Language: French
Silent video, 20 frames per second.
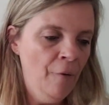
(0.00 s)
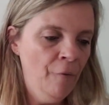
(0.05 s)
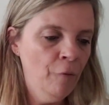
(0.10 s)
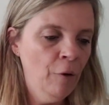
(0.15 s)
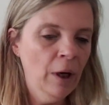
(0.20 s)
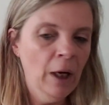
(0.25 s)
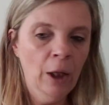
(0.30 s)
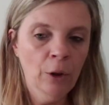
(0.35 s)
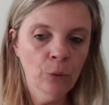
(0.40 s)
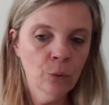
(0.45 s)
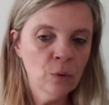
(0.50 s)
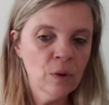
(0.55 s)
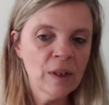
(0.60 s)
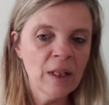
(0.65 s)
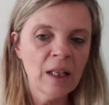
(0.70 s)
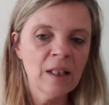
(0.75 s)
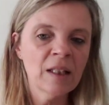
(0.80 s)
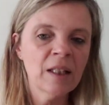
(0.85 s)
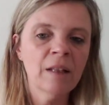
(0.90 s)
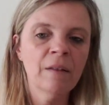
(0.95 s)
Voilà, donc
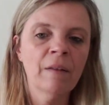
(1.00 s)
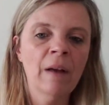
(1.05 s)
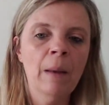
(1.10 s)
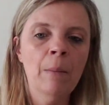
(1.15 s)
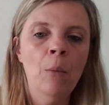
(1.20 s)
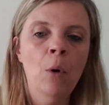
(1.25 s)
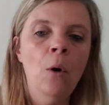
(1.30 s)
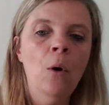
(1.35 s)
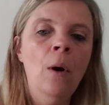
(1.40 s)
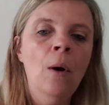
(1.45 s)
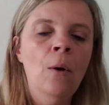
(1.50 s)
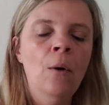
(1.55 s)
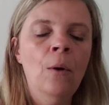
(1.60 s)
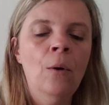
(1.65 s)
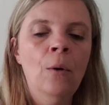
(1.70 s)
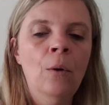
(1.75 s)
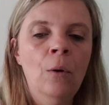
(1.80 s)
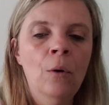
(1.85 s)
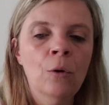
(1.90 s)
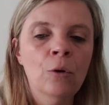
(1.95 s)
ça c'est vraiment,
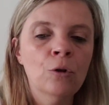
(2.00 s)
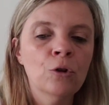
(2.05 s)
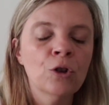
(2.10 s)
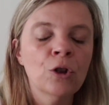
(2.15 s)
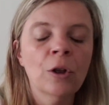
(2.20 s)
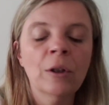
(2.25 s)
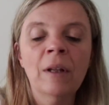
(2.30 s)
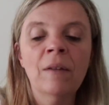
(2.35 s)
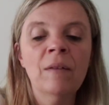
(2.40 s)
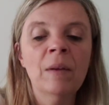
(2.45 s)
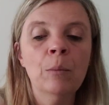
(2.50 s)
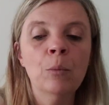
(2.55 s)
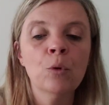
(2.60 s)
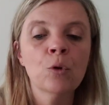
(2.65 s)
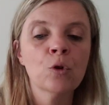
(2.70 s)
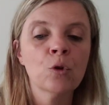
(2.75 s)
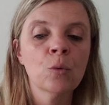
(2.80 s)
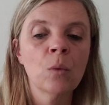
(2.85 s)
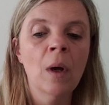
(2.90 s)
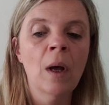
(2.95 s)
euh, j'en avais
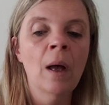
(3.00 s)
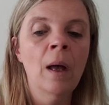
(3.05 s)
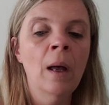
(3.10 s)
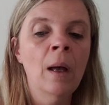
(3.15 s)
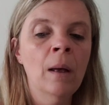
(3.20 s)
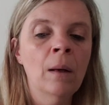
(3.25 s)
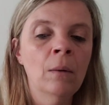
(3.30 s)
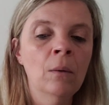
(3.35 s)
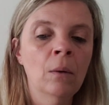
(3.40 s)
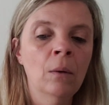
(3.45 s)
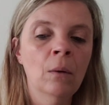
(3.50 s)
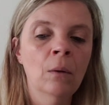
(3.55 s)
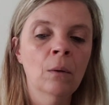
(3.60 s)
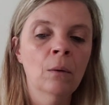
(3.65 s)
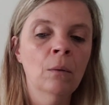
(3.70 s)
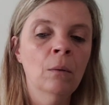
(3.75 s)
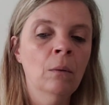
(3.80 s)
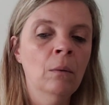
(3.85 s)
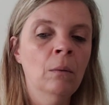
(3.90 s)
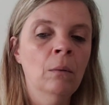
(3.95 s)
besoin,
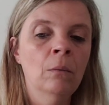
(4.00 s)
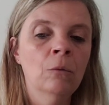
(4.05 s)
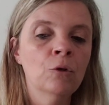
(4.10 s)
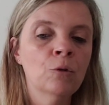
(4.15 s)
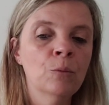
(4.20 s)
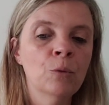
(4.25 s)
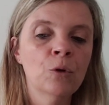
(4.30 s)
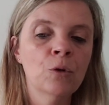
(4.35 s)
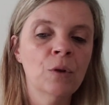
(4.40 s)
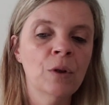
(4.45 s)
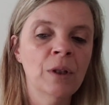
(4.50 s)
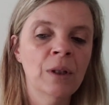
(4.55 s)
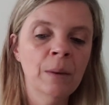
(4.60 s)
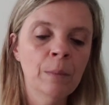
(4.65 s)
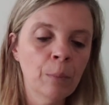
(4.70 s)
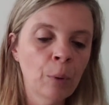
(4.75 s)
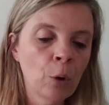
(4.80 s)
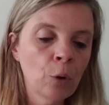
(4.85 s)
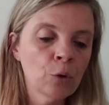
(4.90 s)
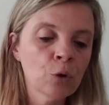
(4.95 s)
euh, je me suis
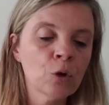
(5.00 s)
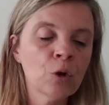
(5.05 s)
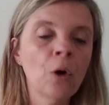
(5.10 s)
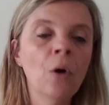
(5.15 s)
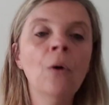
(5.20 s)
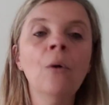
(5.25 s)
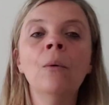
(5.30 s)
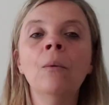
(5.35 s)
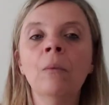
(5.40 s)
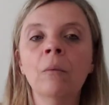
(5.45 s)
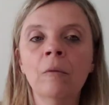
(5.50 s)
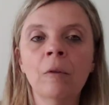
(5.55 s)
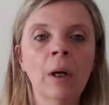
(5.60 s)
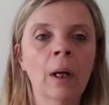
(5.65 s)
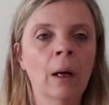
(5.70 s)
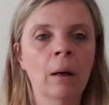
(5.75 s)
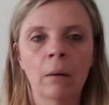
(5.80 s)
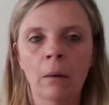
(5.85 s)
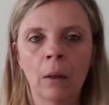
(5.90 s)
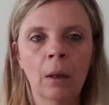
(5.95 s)
dit prends-en,
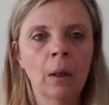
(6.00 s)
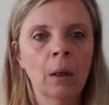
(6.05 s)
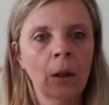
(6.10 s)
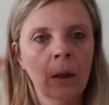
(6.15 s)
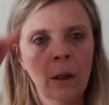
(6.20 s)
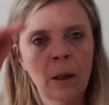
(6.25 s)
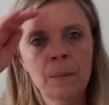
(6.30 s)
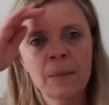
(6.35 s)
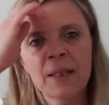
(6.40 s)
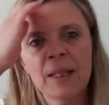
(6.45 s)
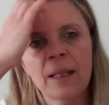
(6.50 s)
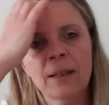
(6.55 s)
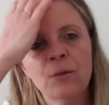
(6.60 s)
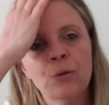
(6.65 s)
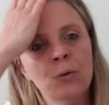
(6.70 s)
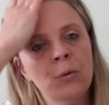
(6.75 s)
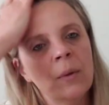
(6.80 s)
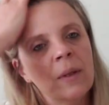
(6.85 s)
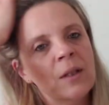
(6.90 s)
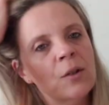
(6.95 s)
voilà. Comme ça
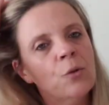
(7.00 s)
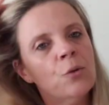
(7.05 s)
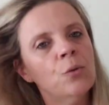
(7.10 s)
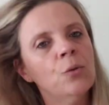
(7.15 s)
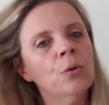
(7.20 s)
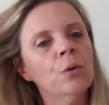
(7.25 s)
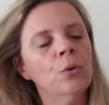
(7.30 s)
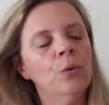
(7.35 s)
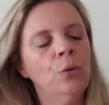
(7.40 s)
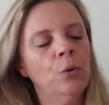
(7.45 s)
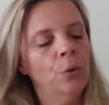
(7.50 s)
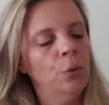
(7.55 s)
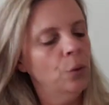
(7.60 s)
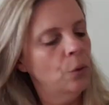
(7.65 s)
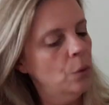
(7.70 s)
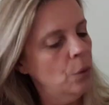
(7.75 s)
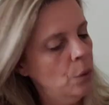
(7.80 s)
tu es sûr de,